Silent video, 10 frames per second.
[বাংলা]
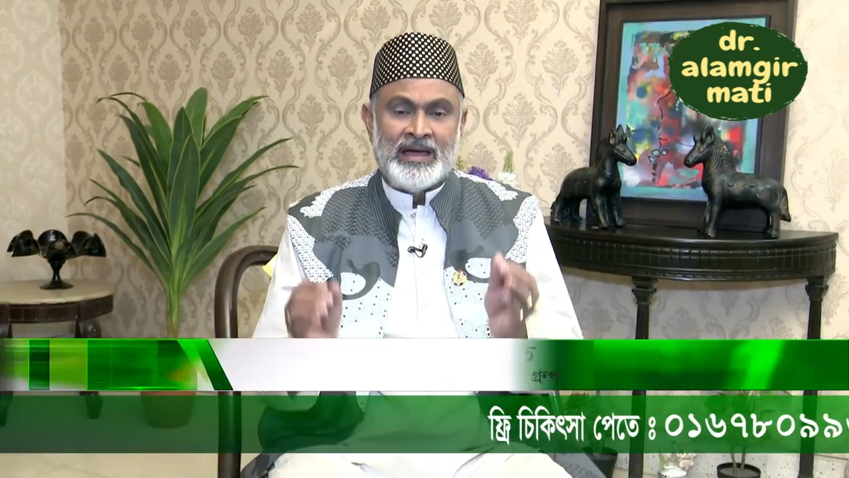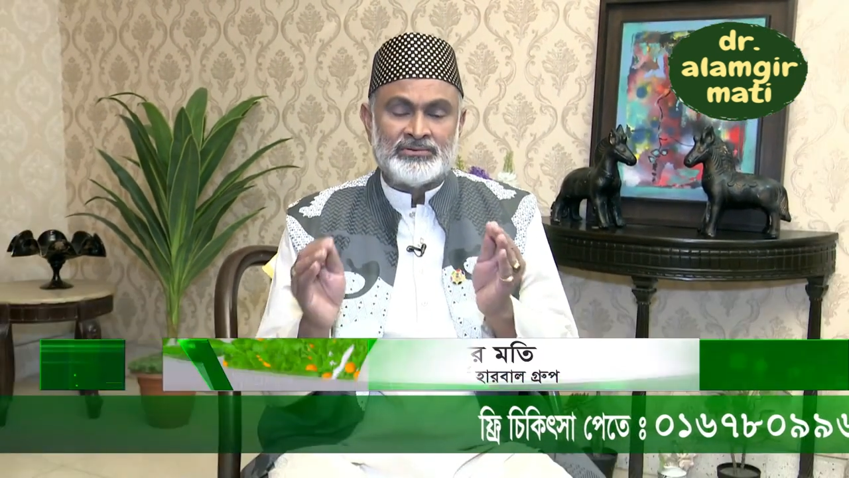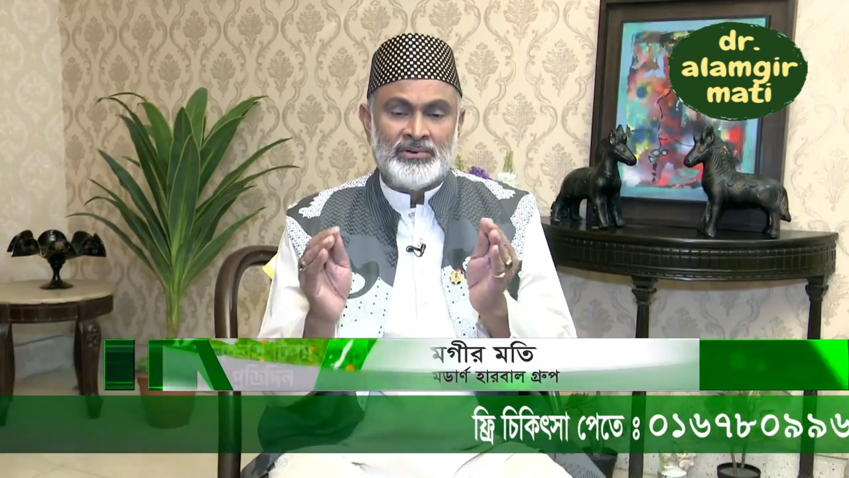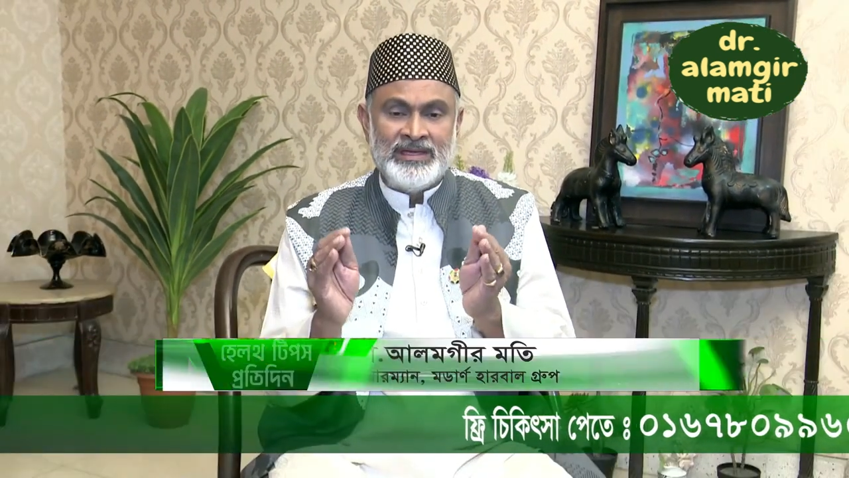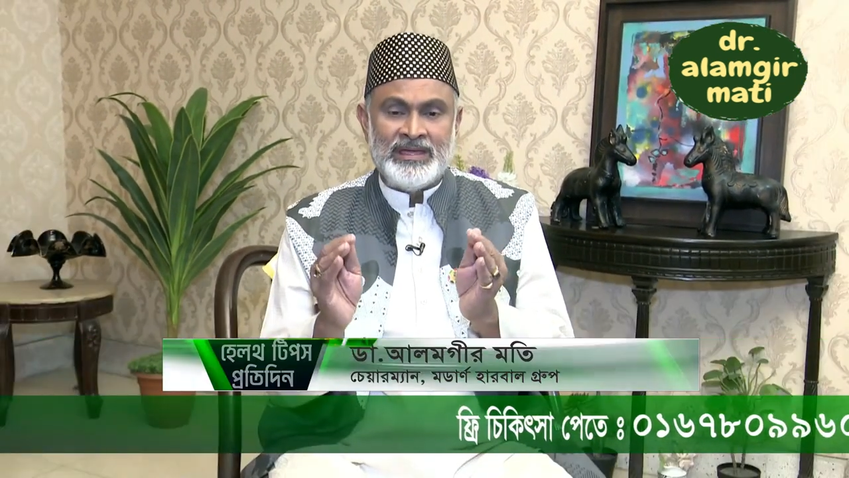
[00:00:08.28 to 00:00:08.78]

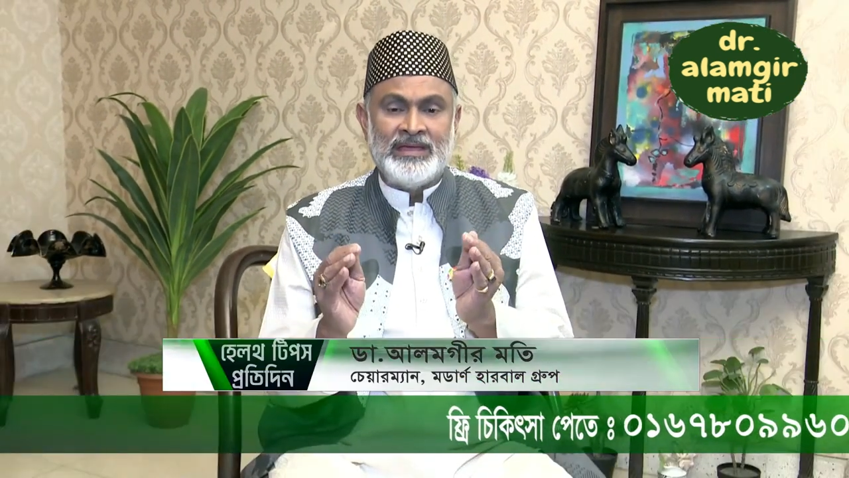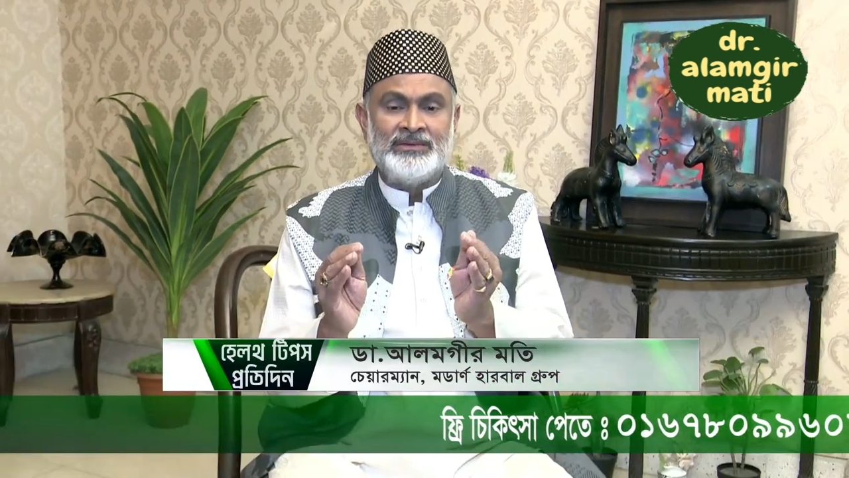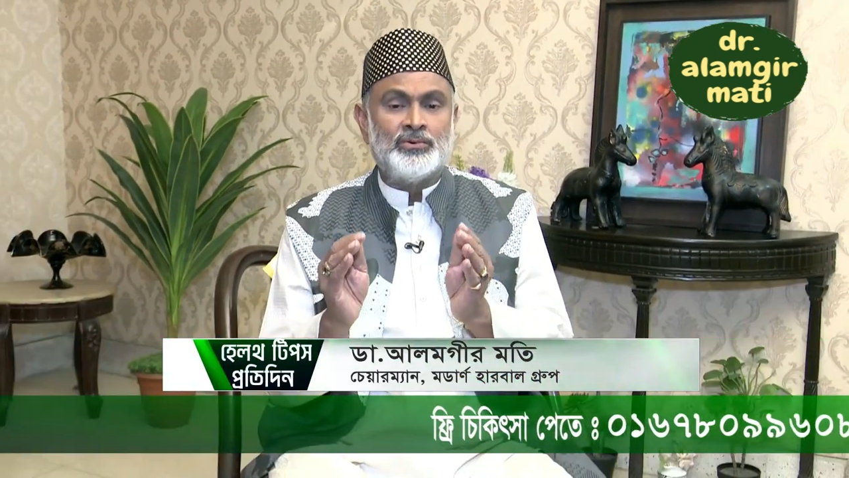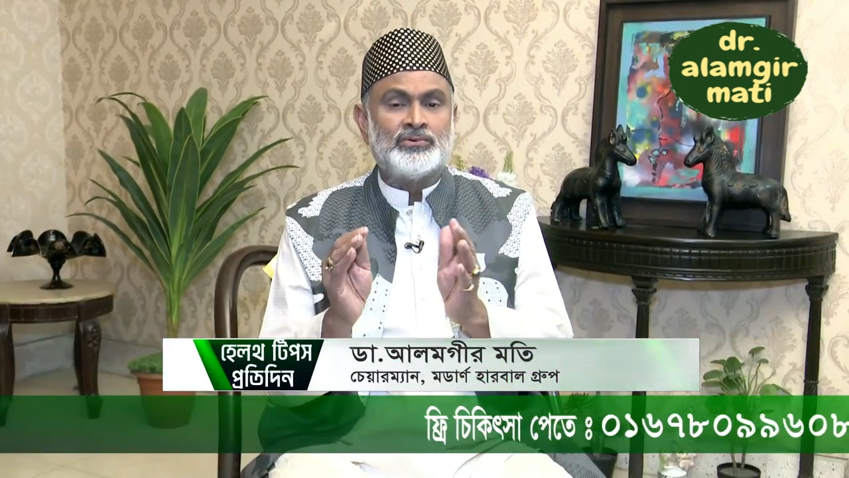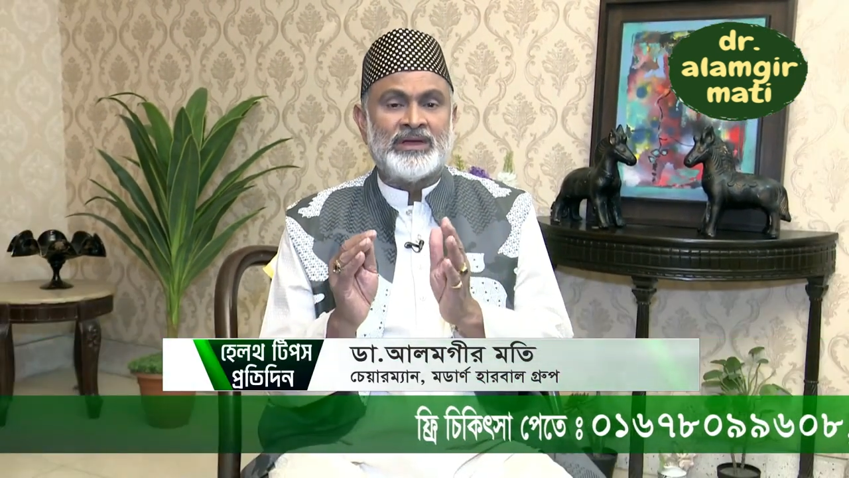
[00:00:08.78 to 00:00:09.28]
আসলে এই
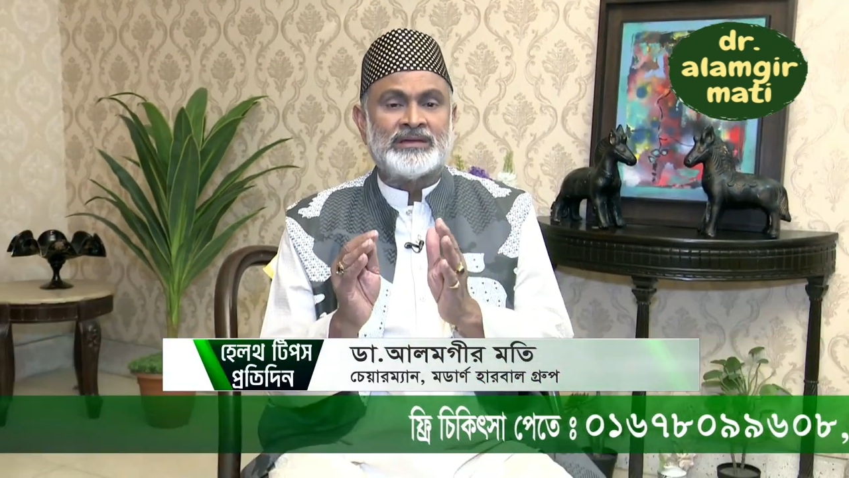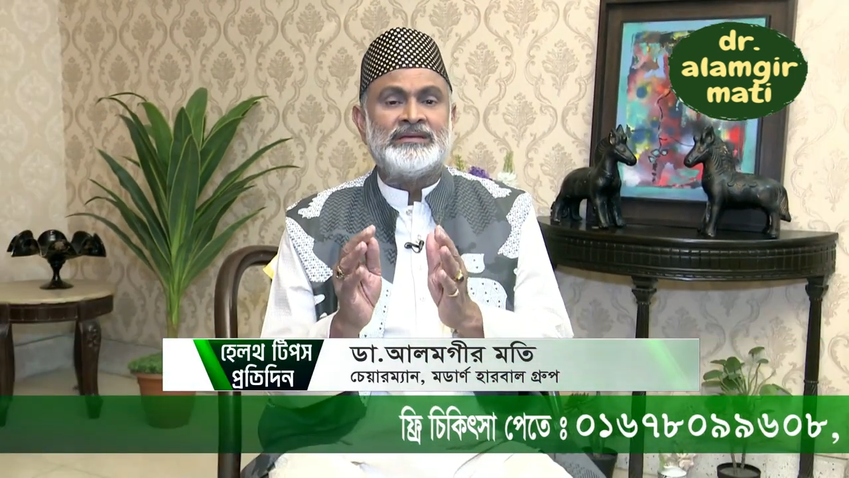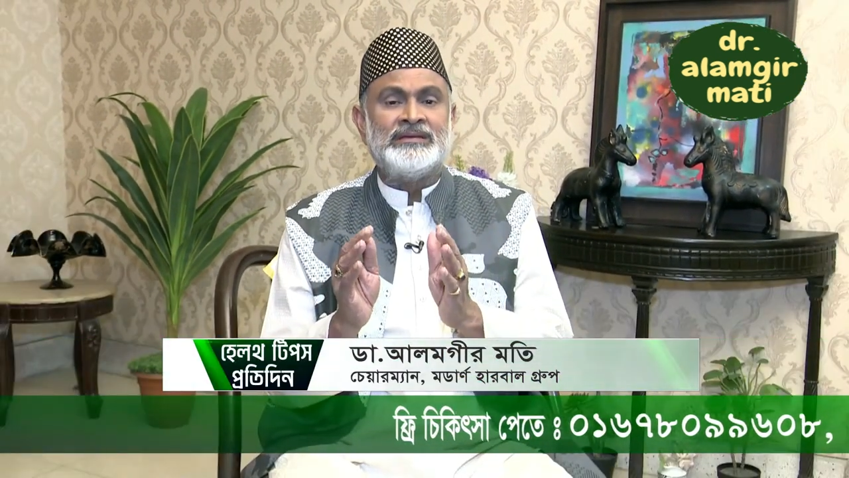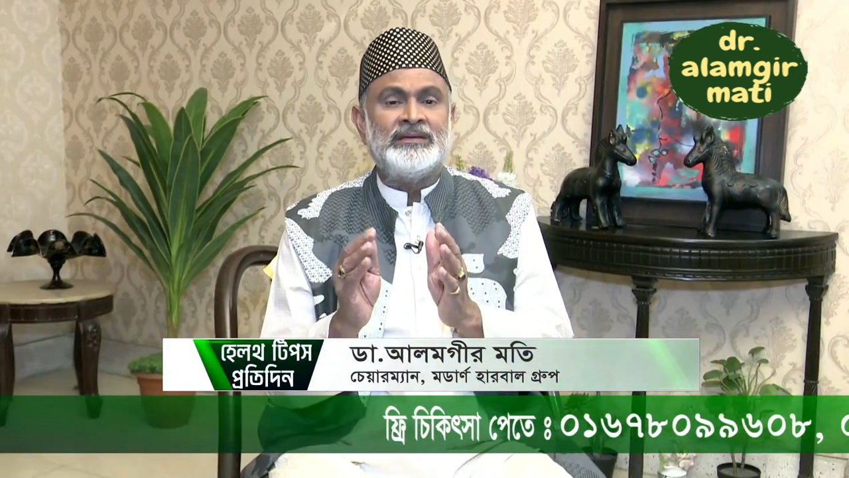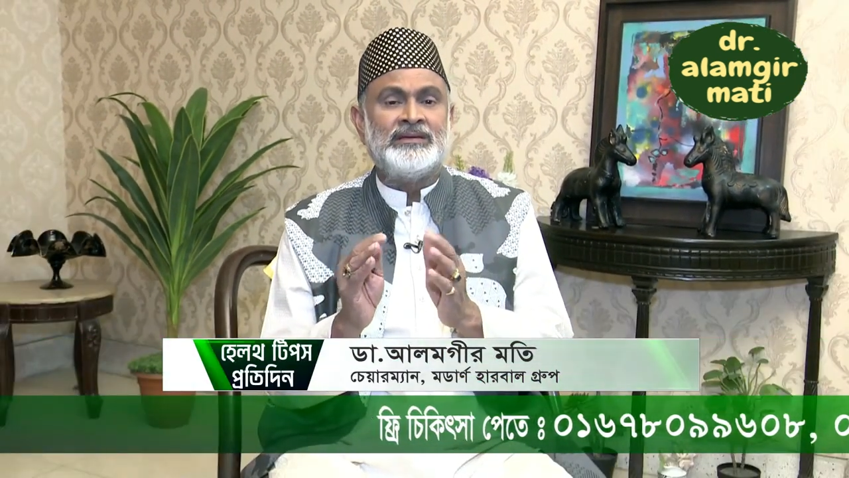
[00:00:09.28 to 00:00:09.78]
রোগটা কি